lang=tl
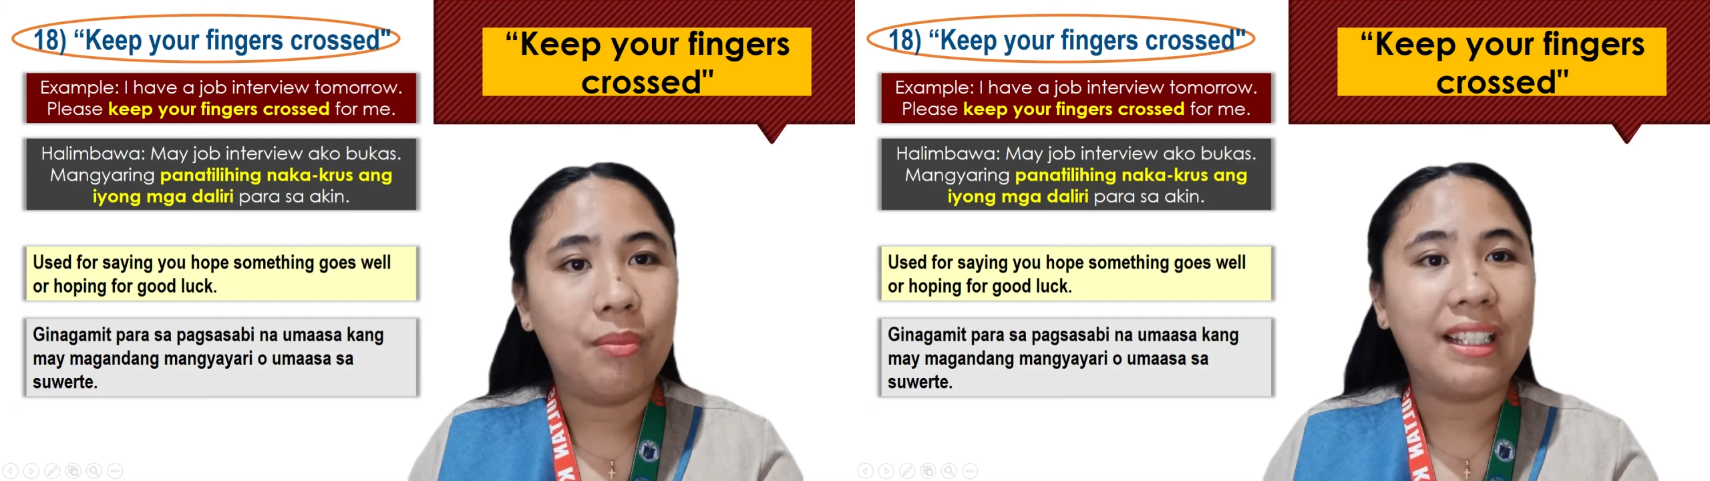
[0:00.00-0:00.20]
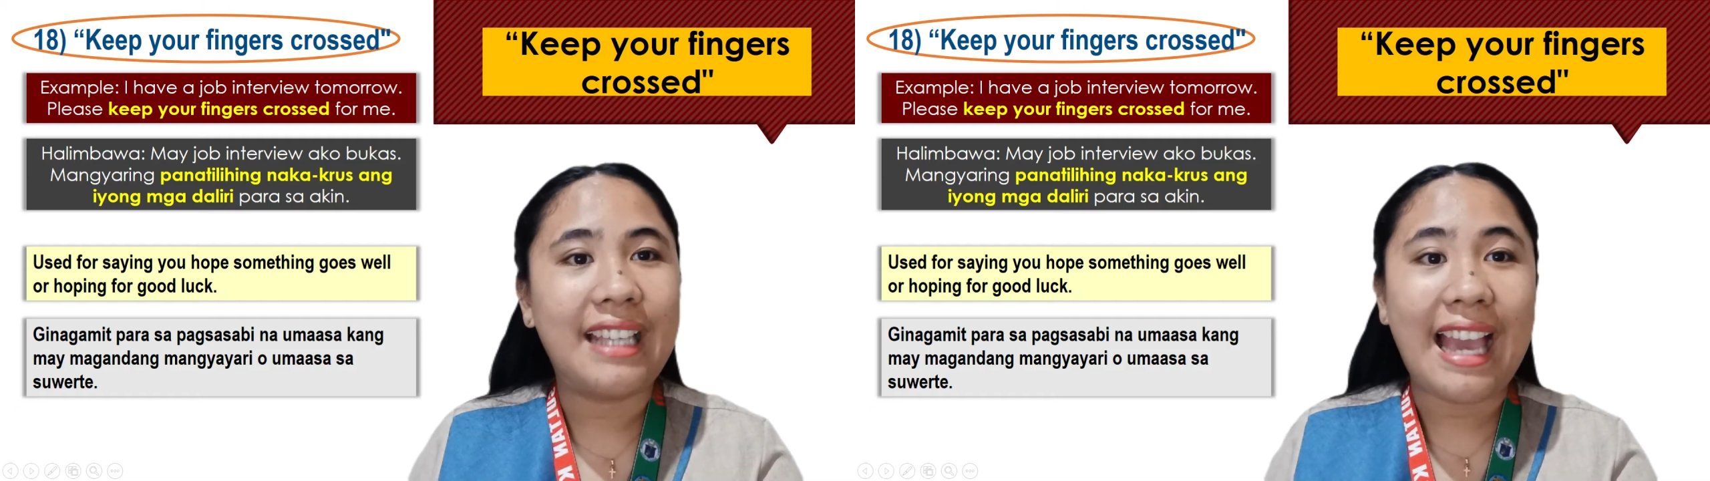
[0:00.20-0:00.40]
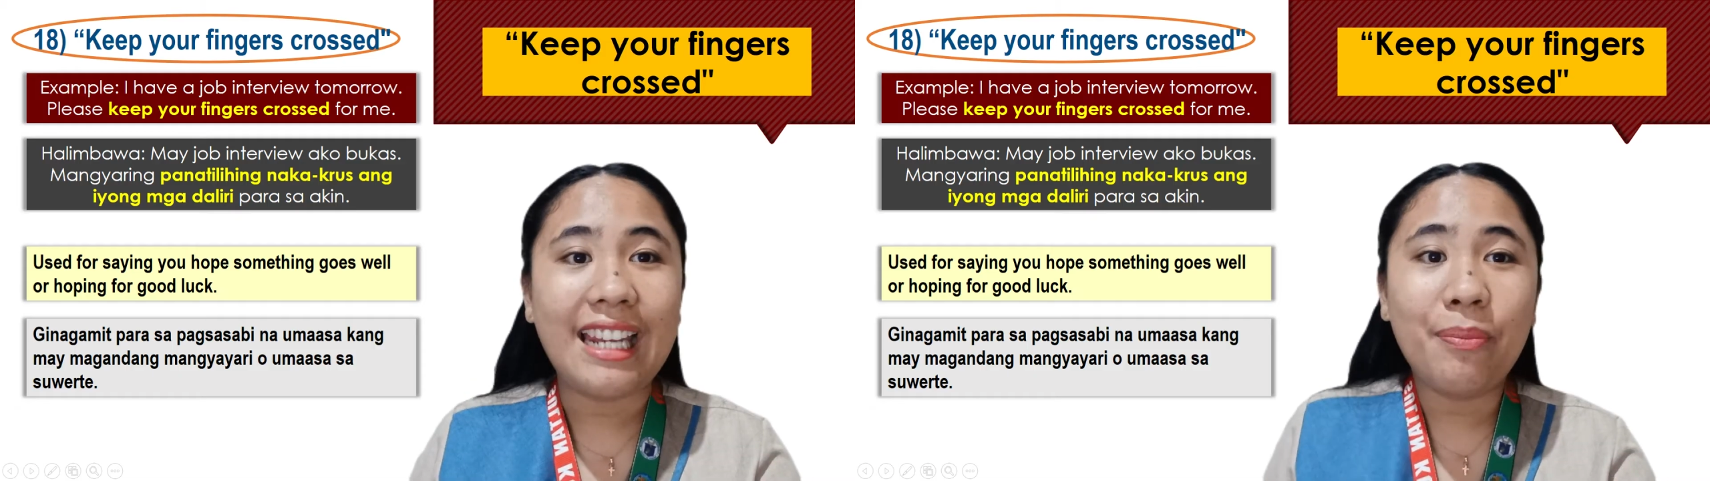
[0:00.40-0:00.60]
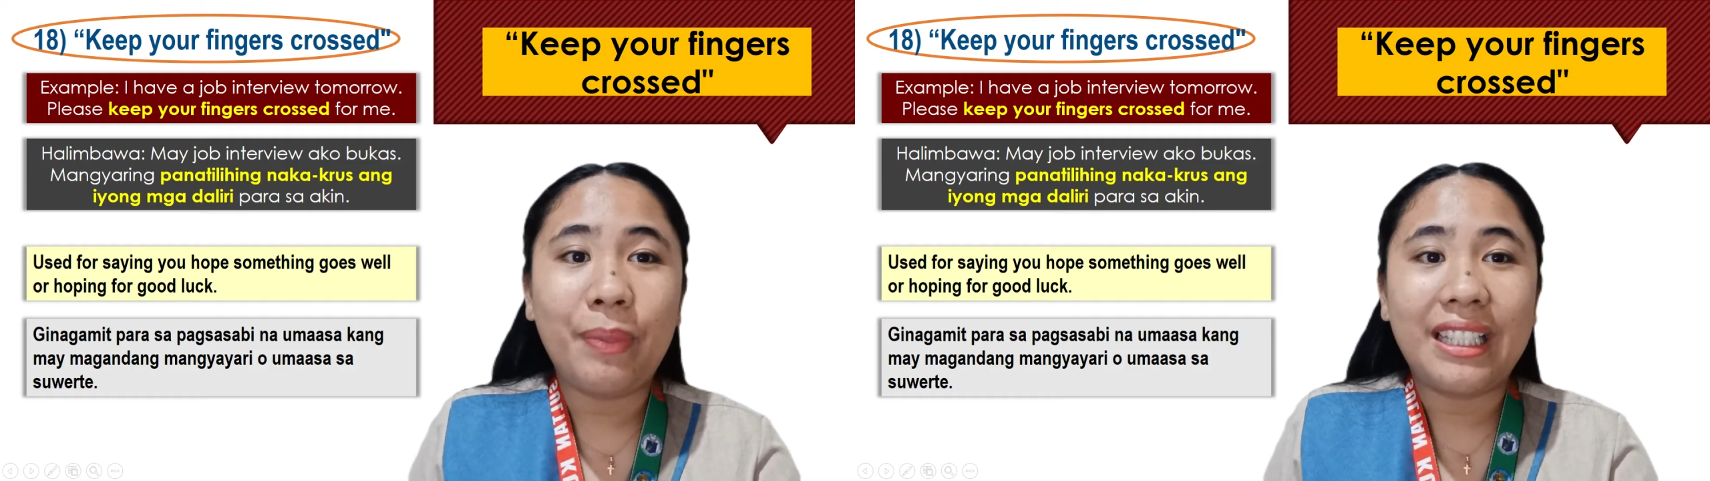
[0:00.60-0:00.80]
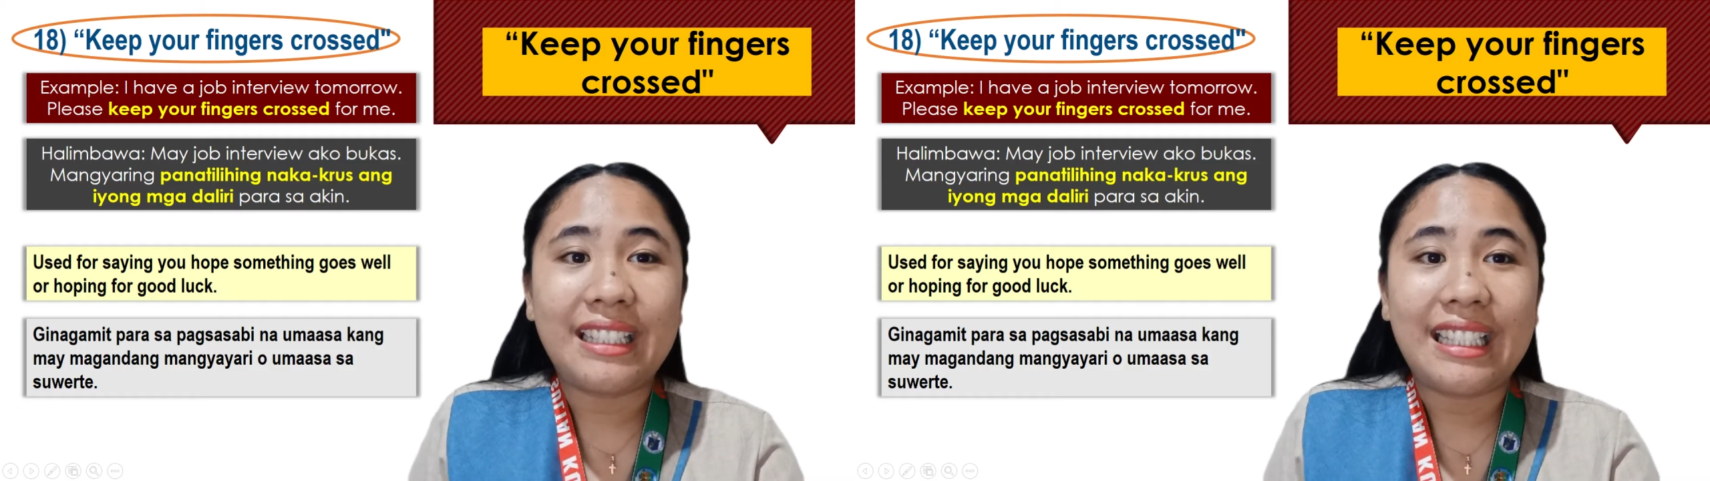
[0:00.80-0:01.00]
Mangyaring
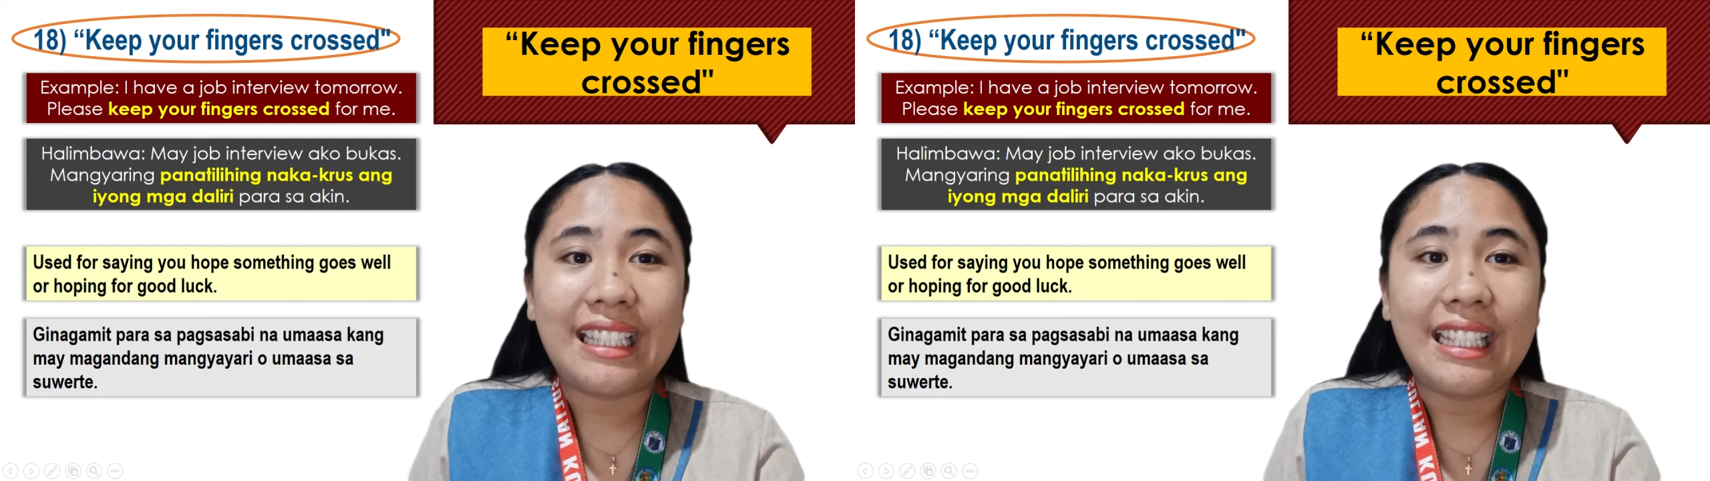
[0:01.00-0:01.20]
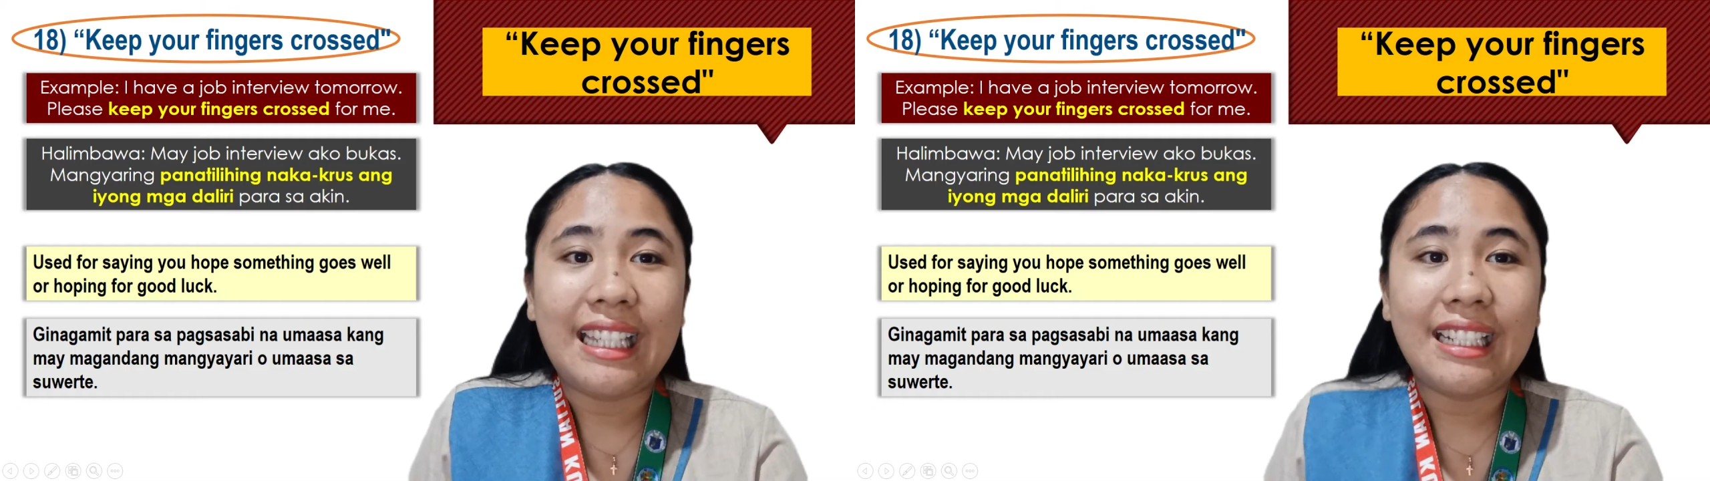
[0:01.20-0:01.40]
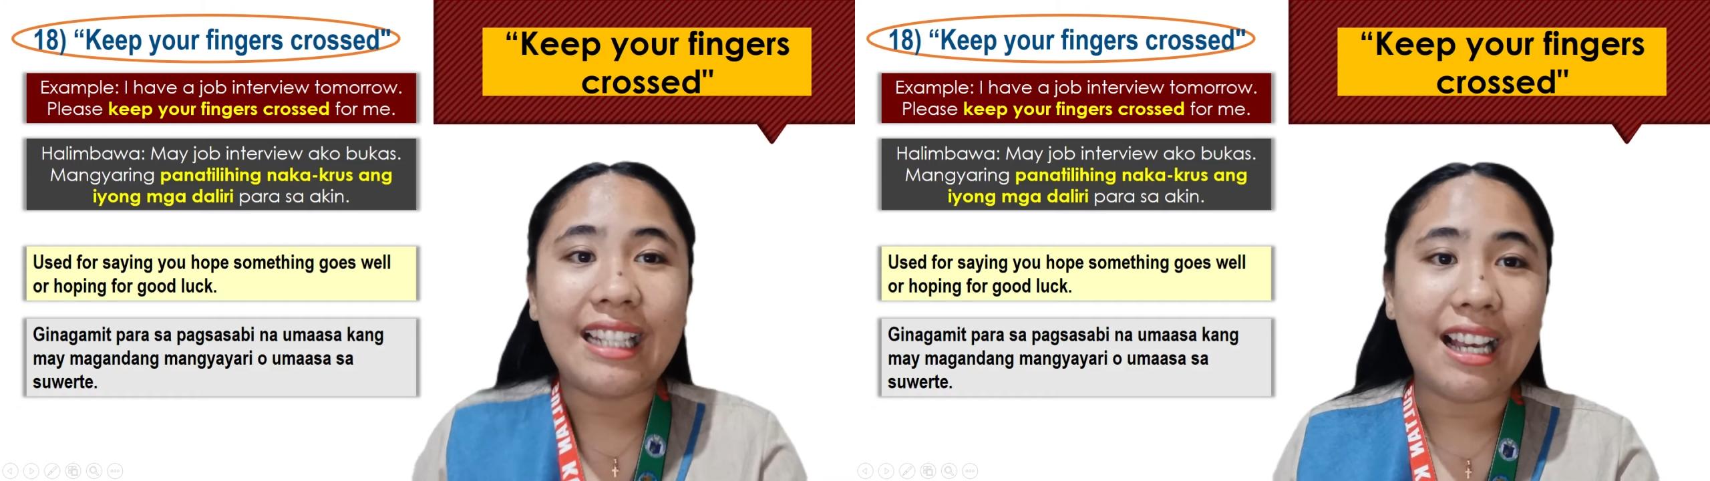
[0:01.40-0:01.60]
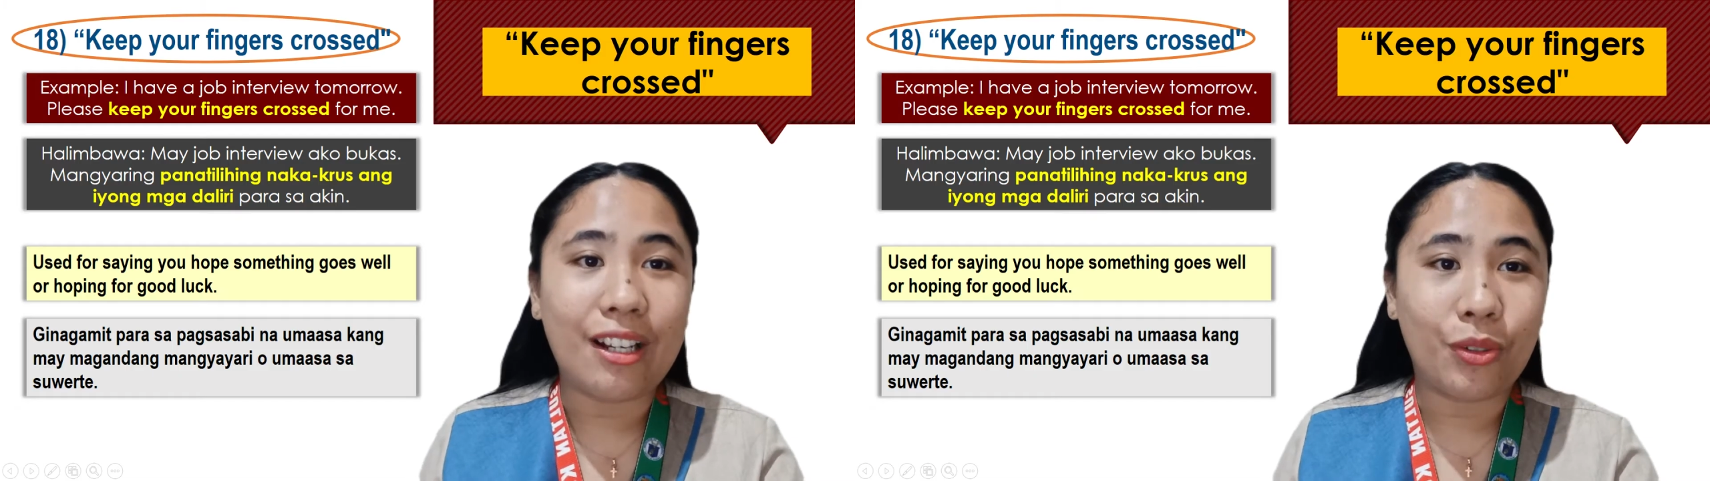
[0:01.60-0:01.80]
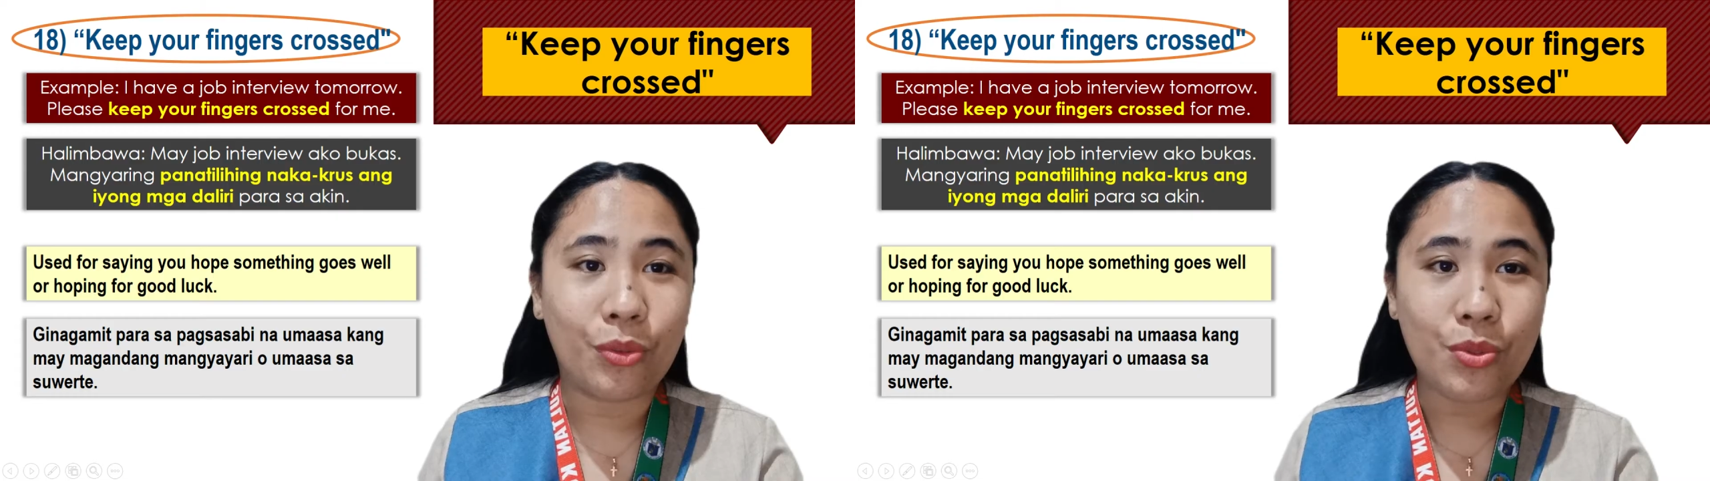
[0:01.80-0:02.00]
panatilihing
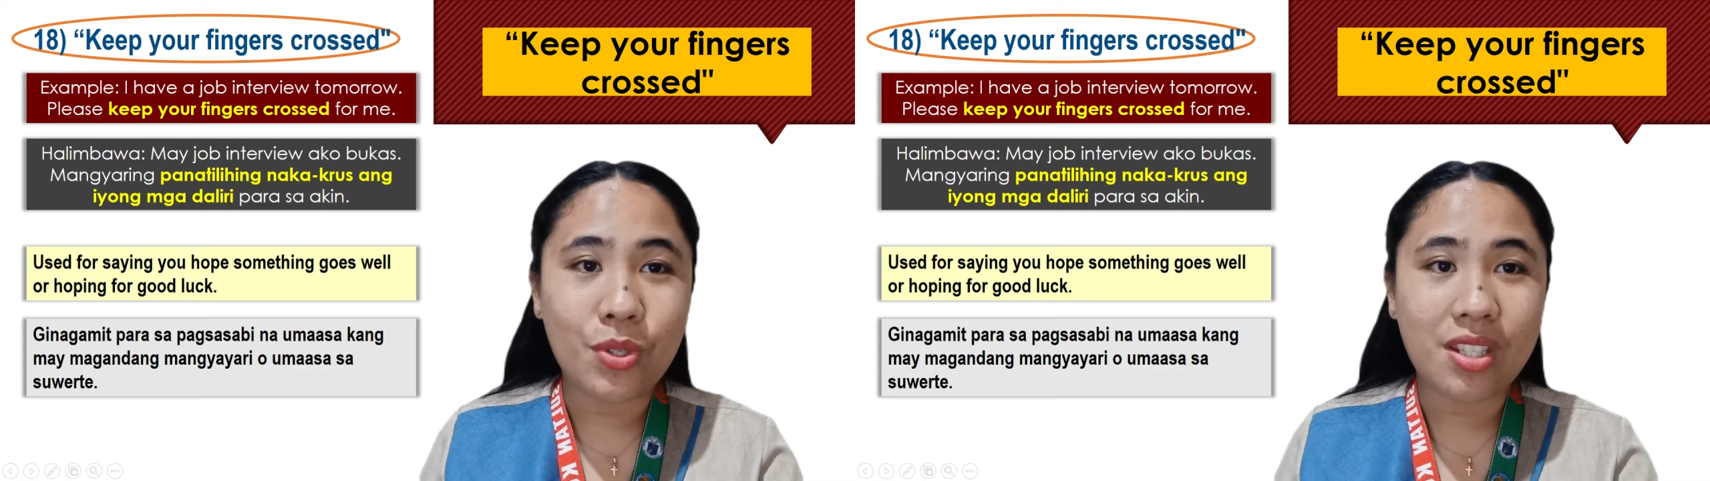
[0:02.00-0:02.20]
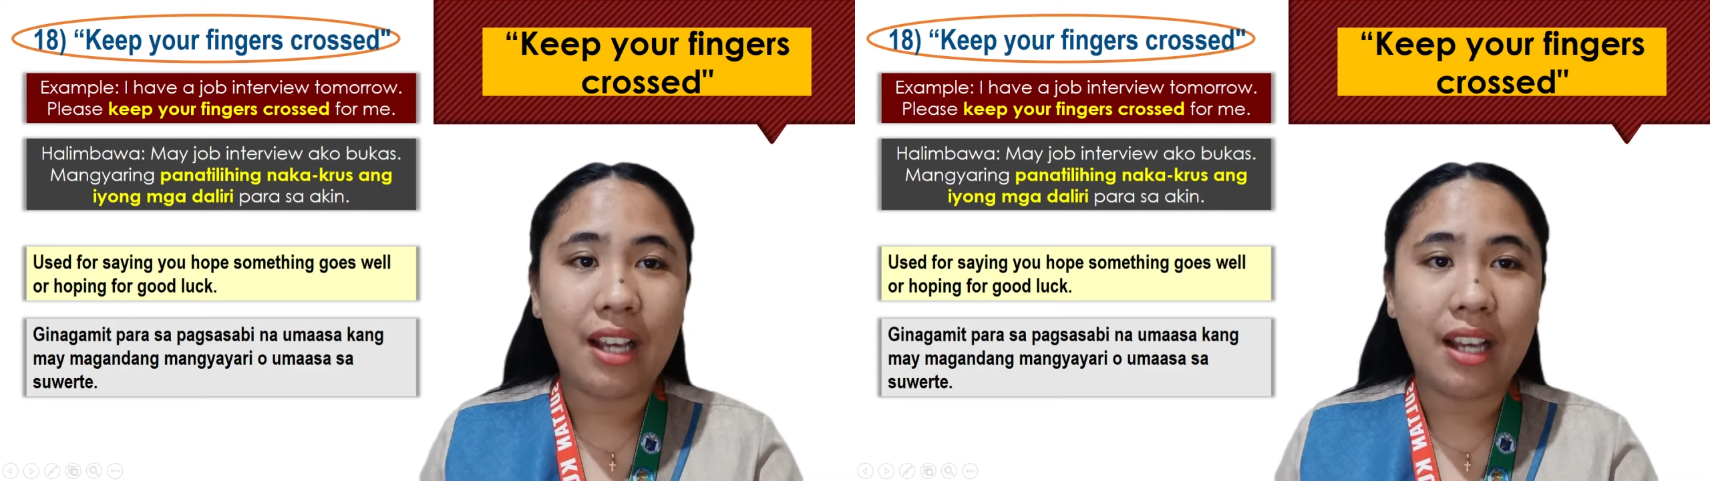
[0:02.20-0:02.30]
nakakrus